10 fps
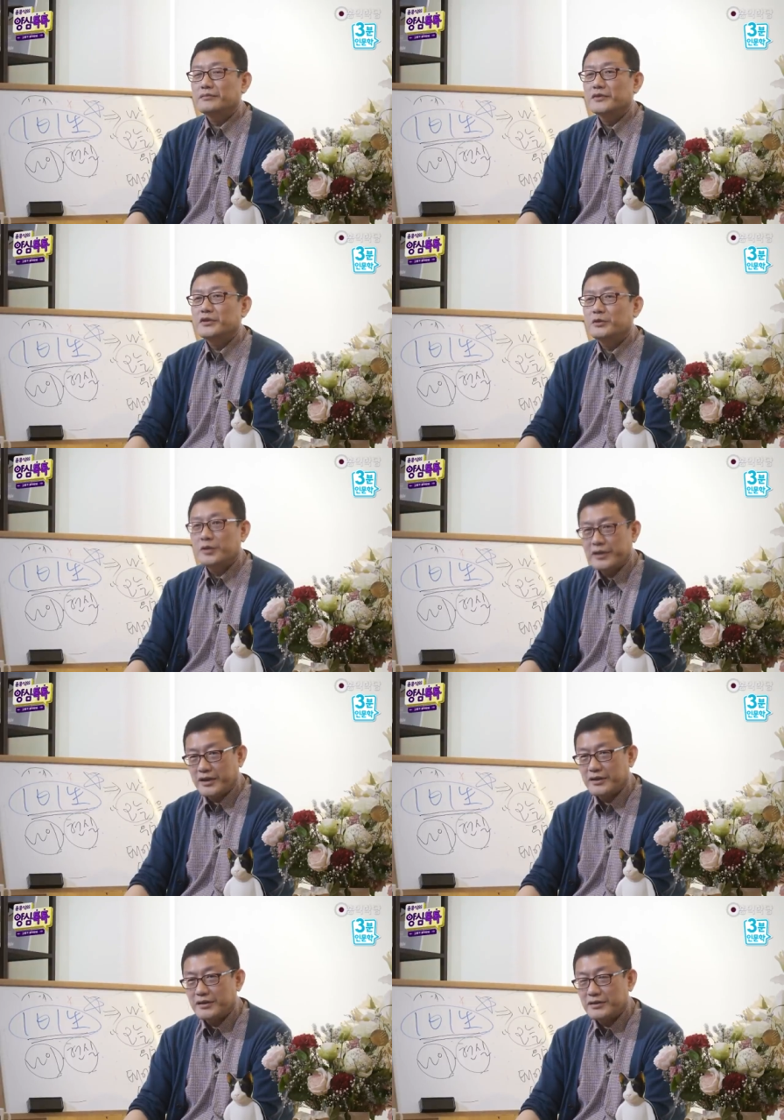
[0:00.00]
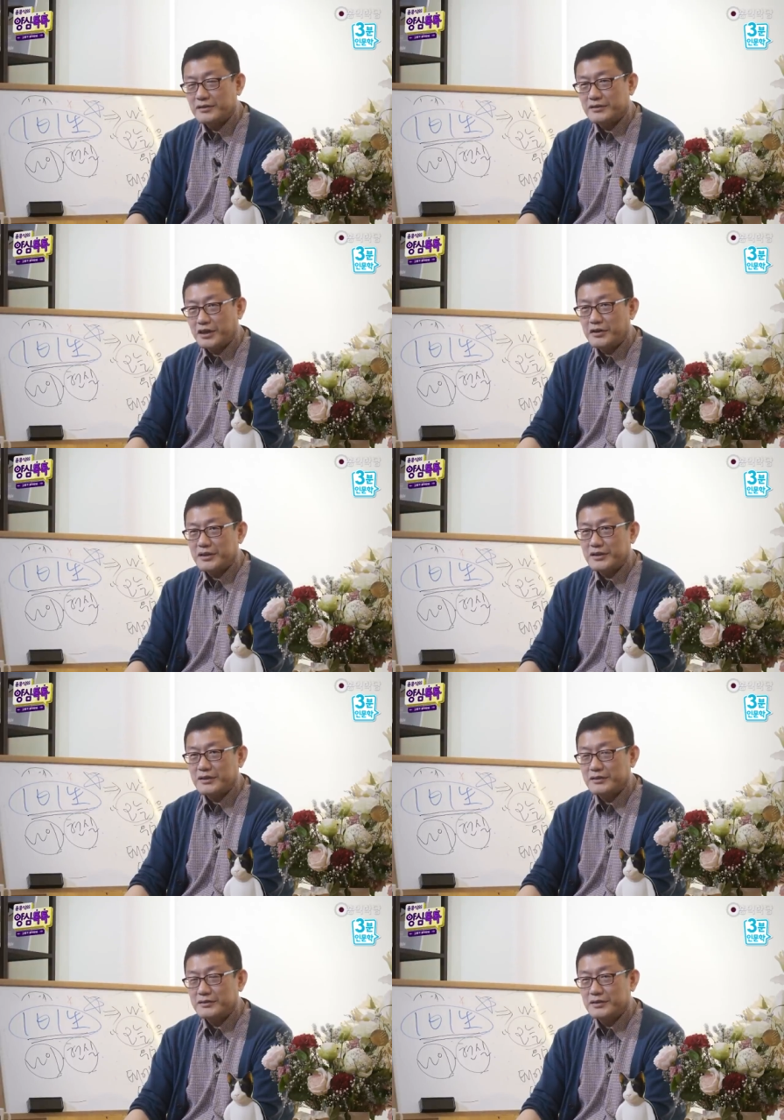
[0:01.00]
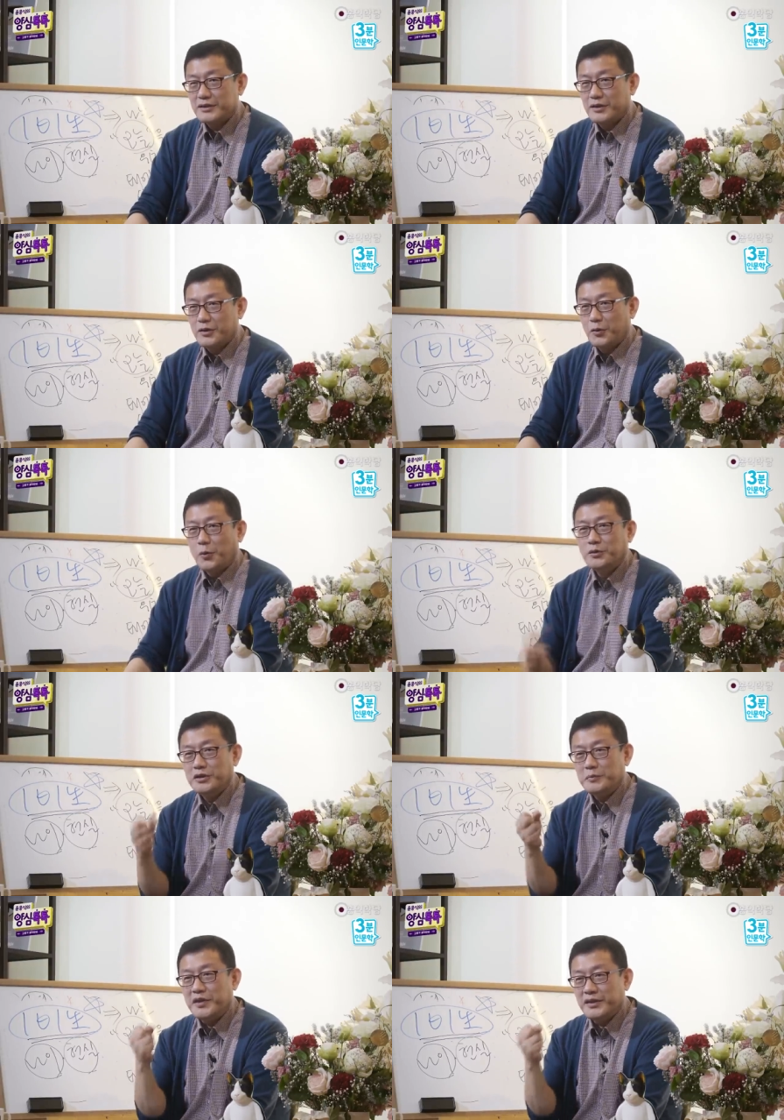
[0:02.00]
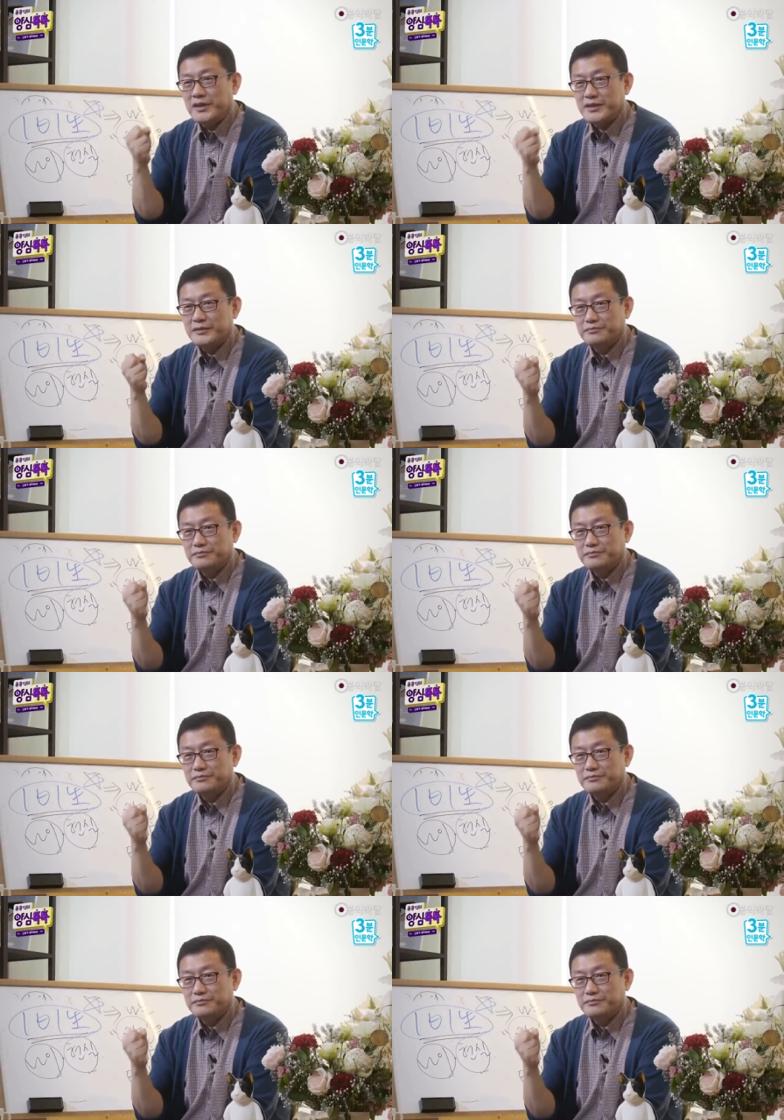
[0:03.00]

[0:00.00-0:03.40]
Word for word: 그동안 내가 살아왔다 오늘을 빛내자.